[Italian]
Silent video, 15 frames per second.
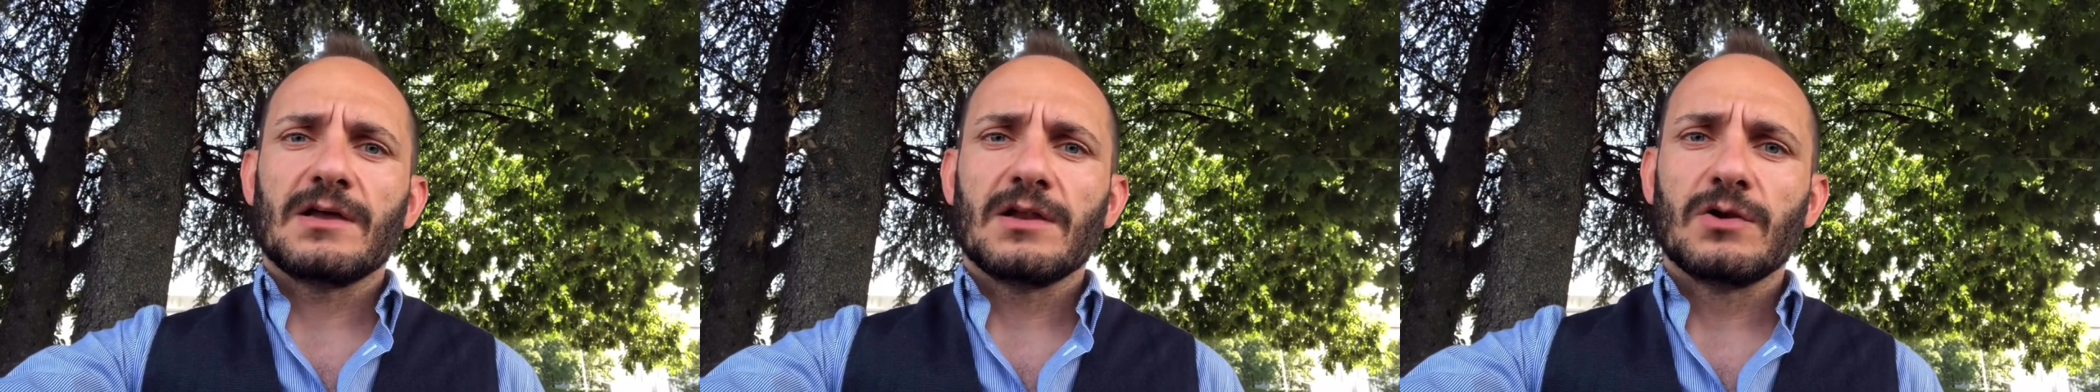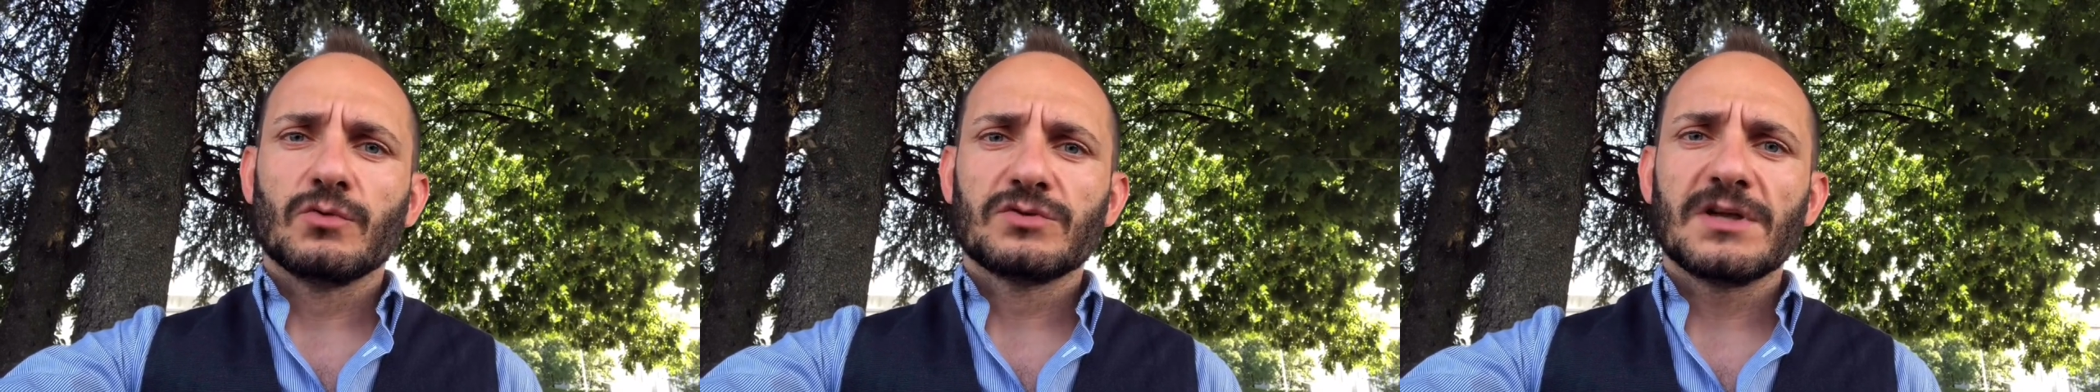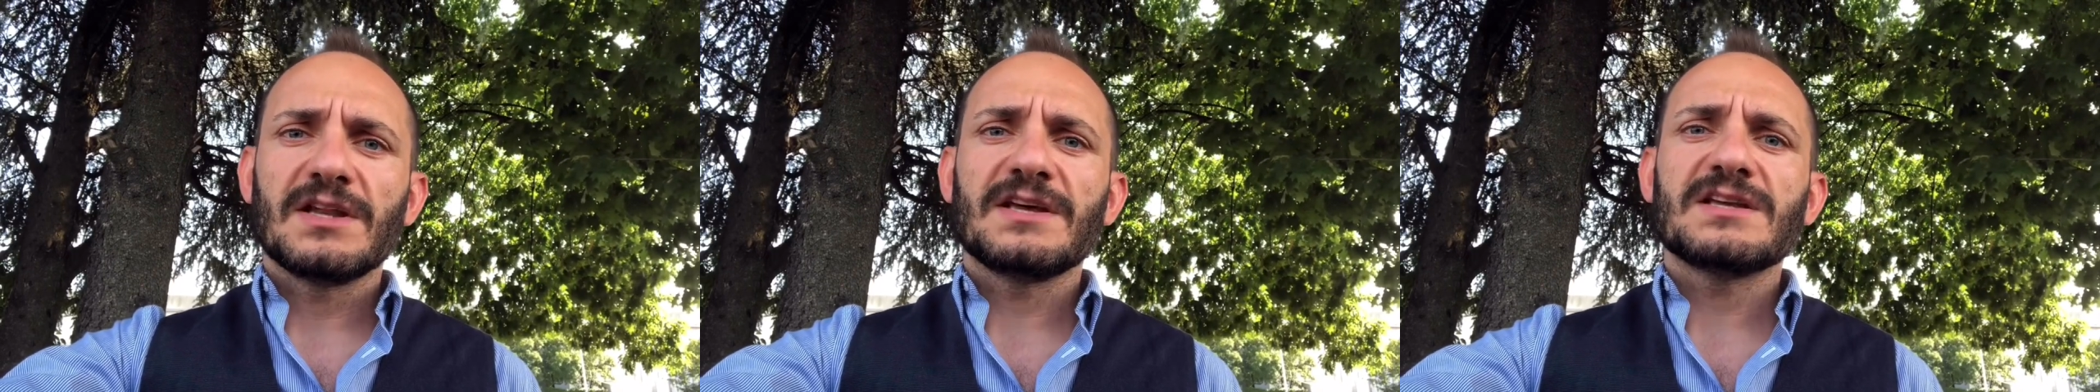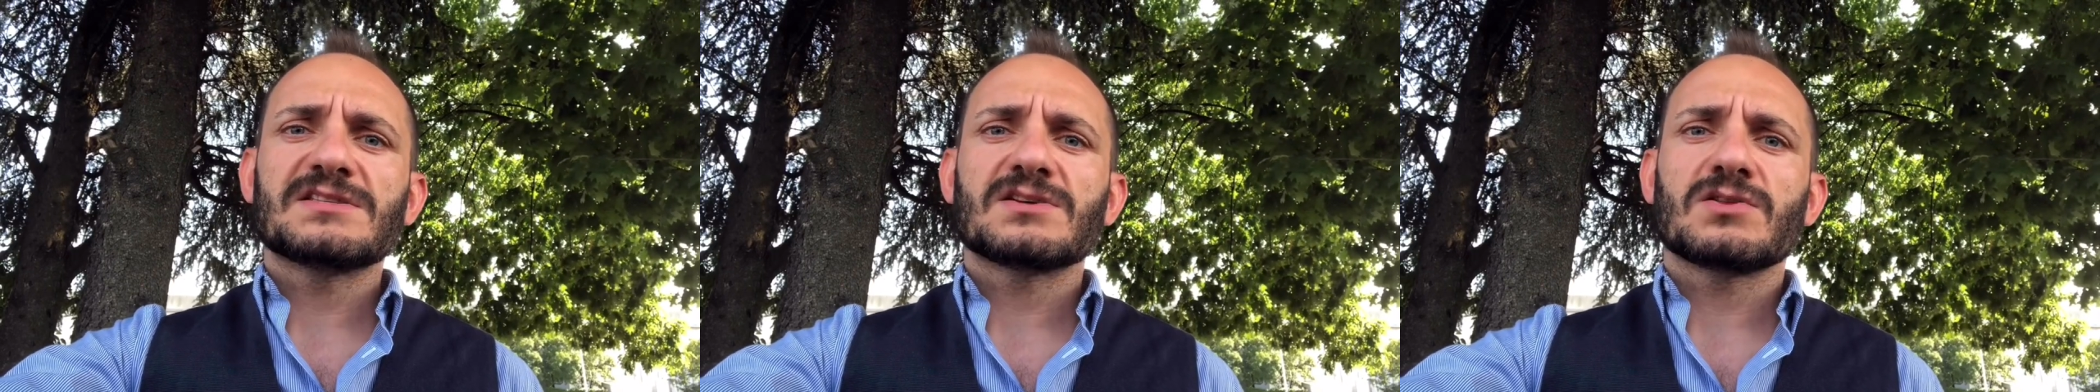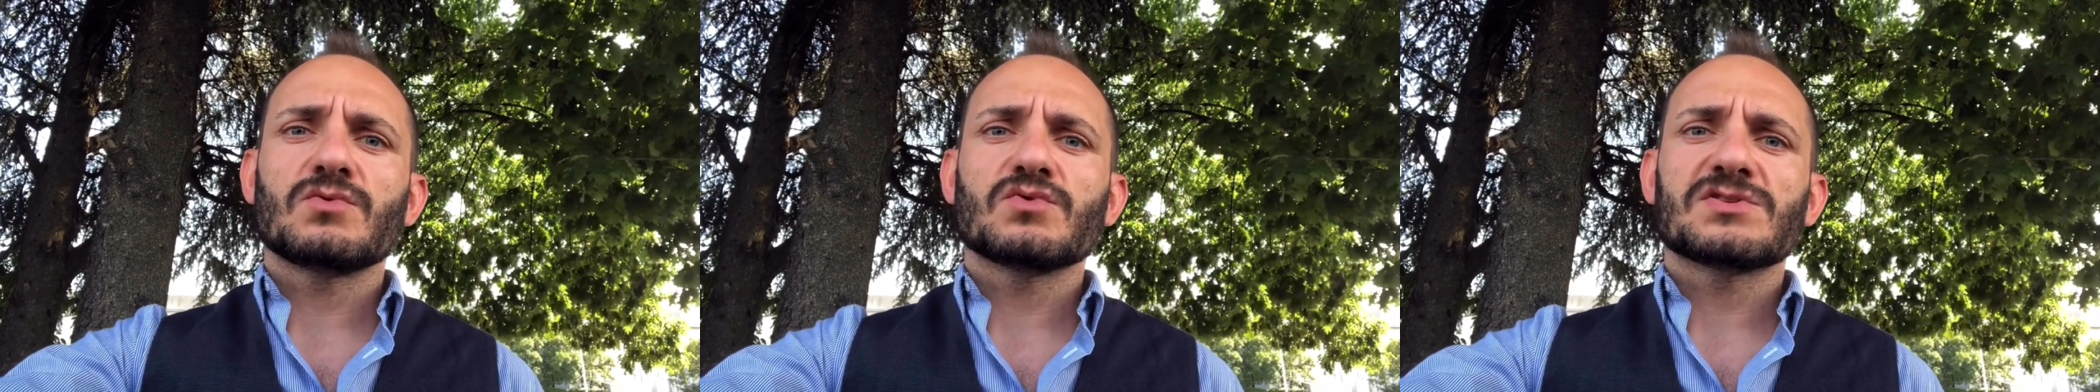
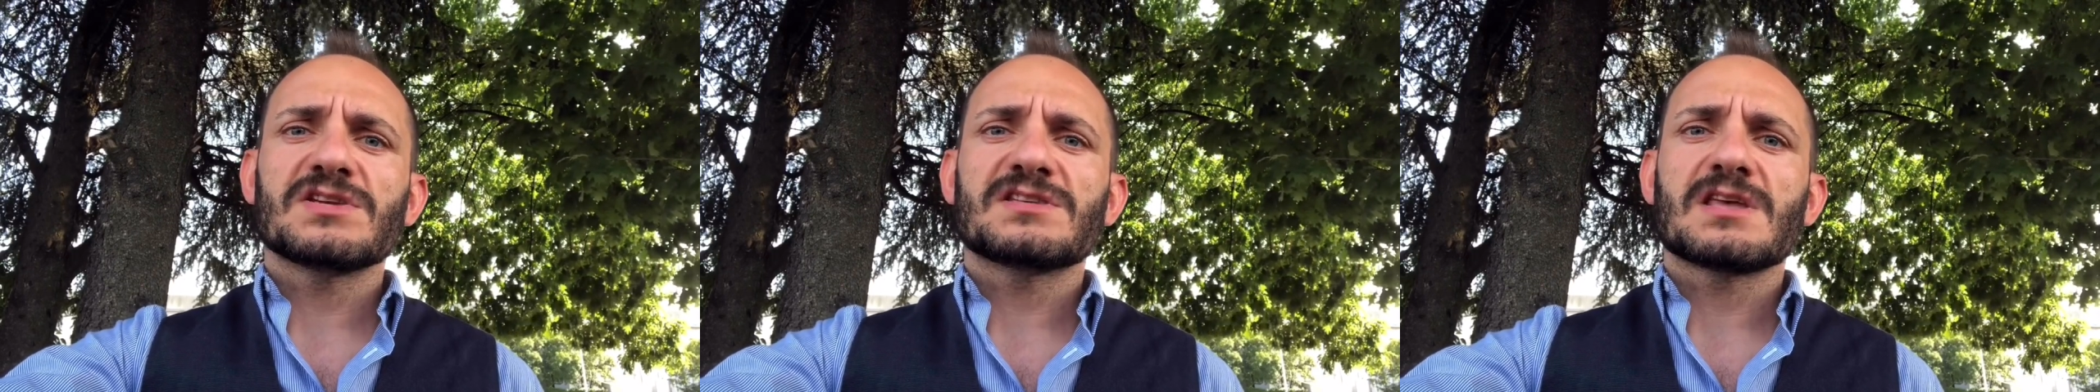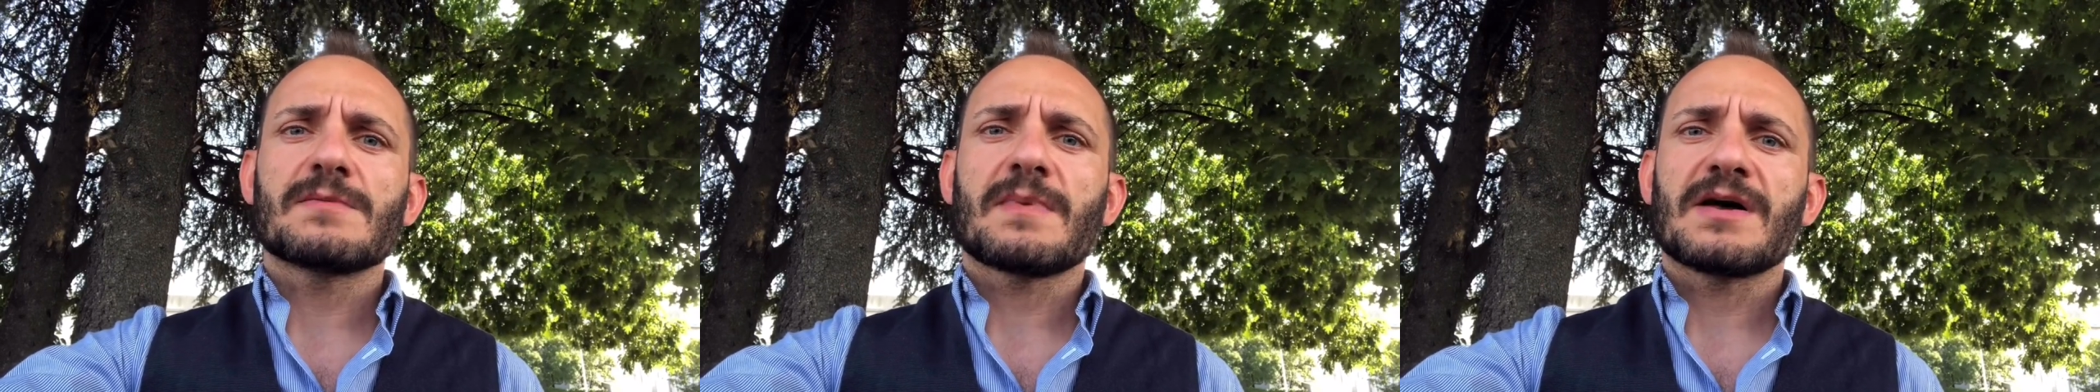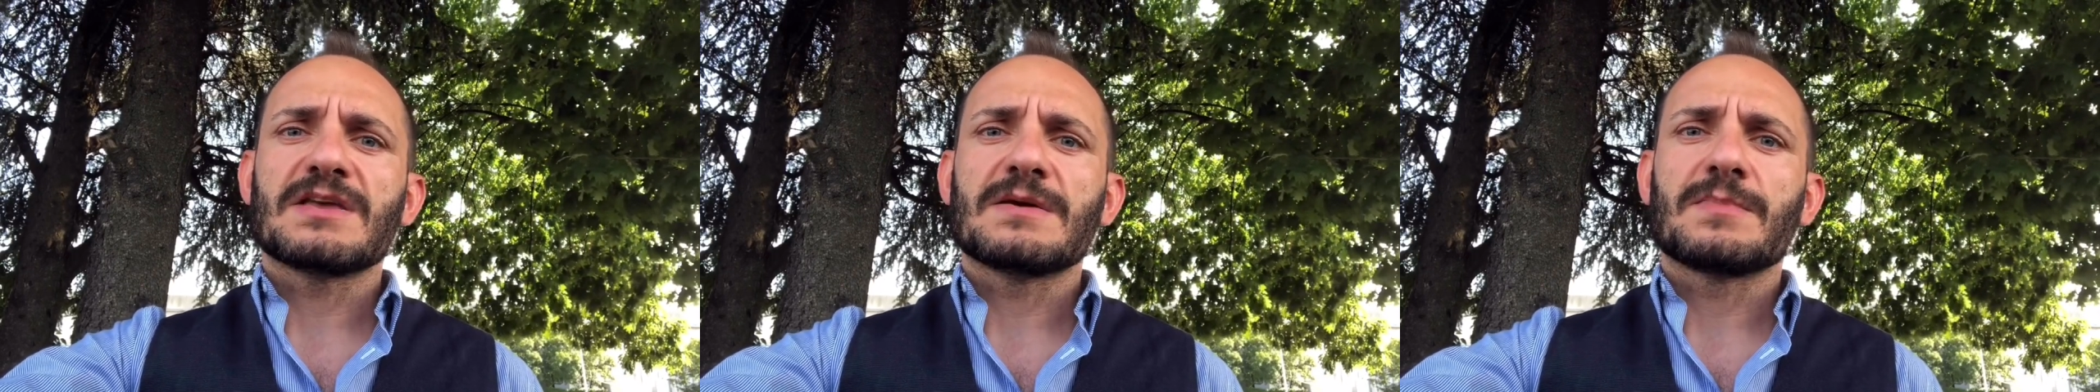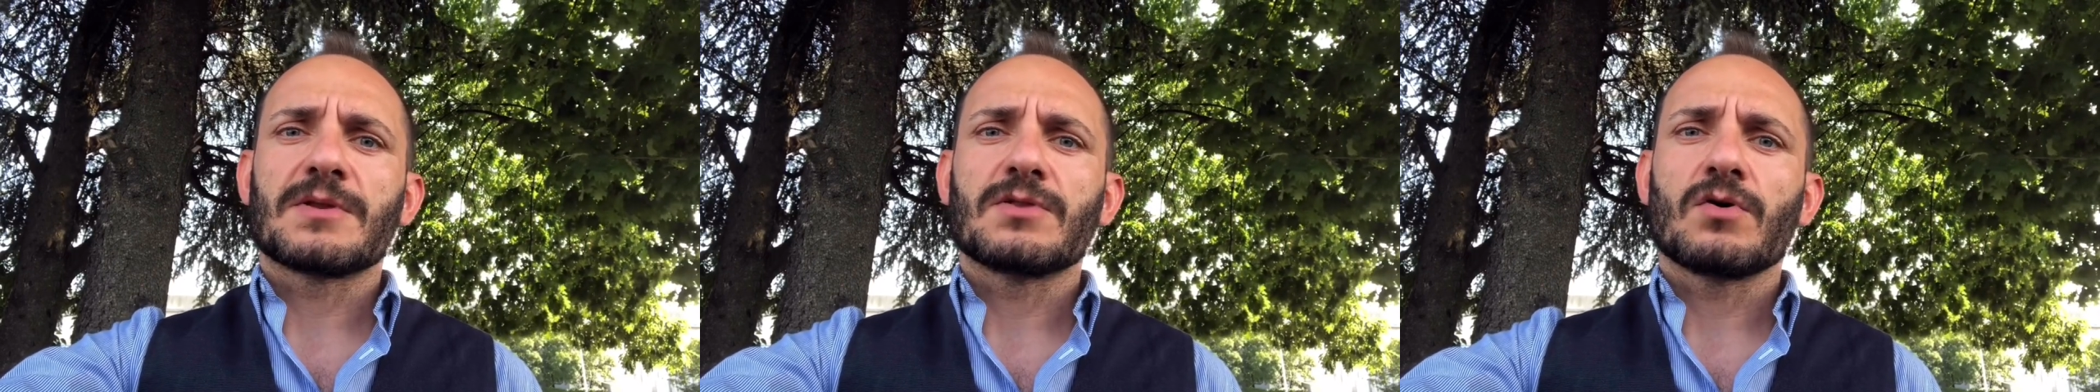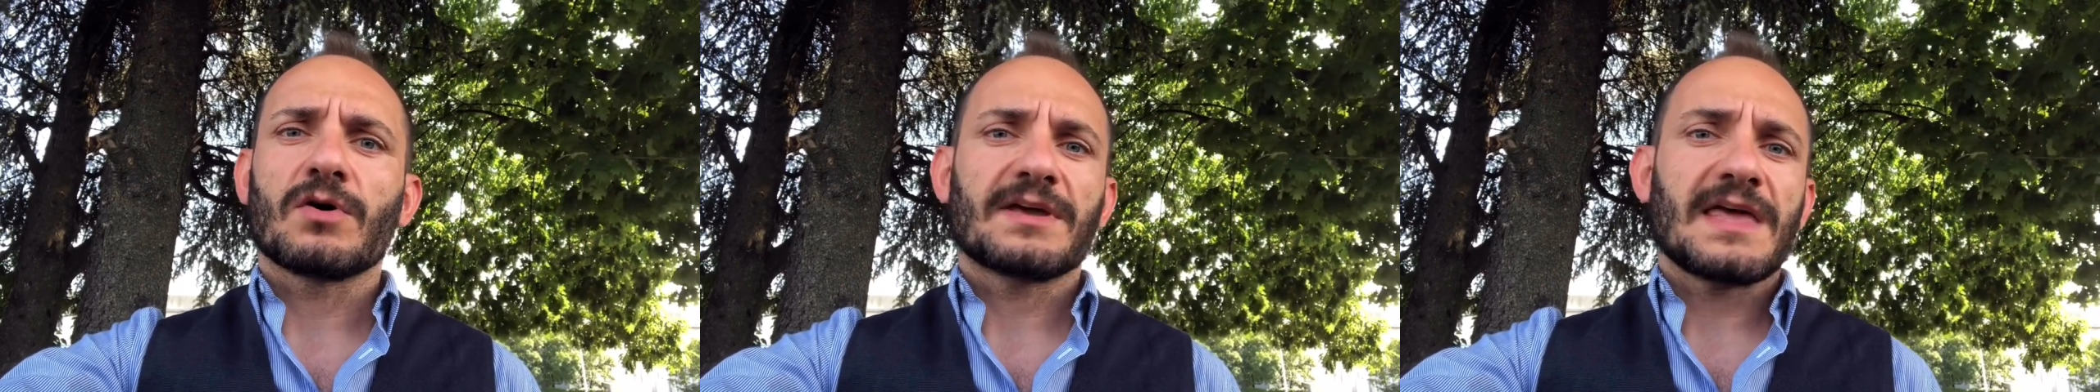l'utilizzo di un sistema
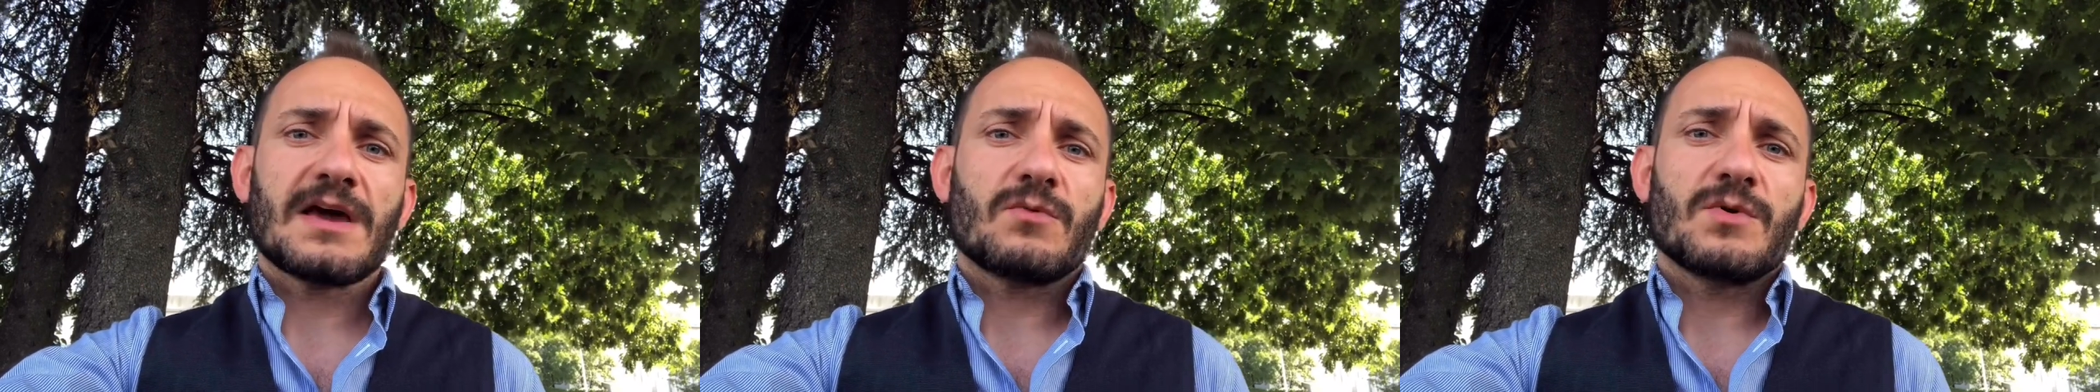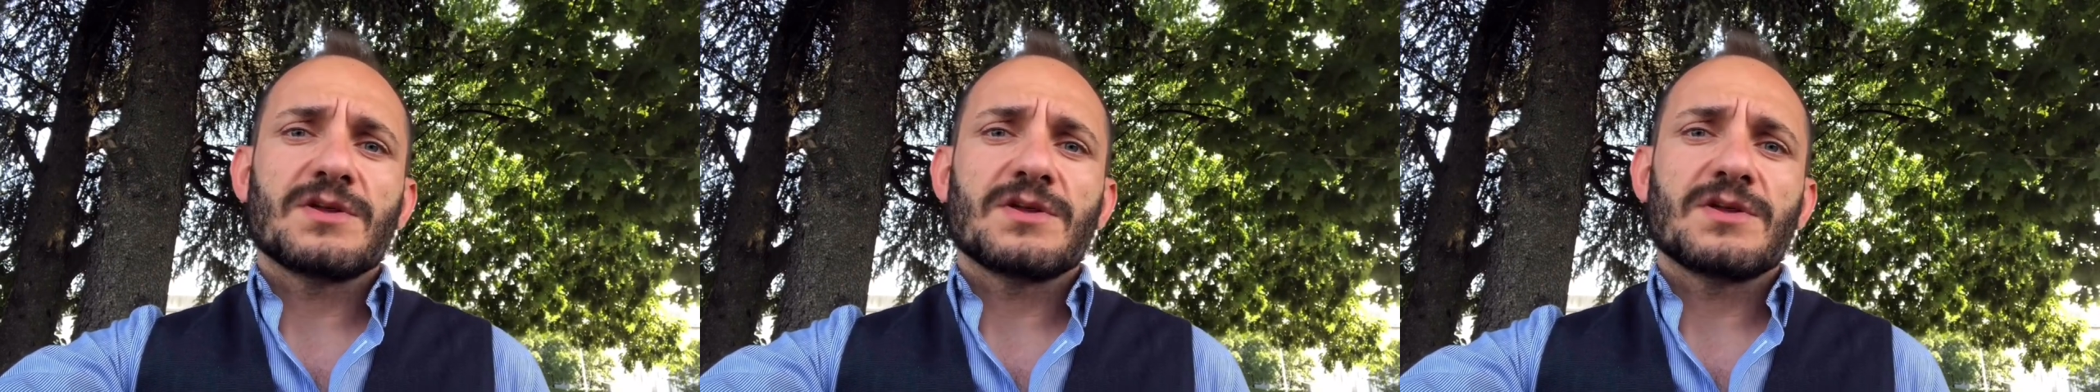ibrido che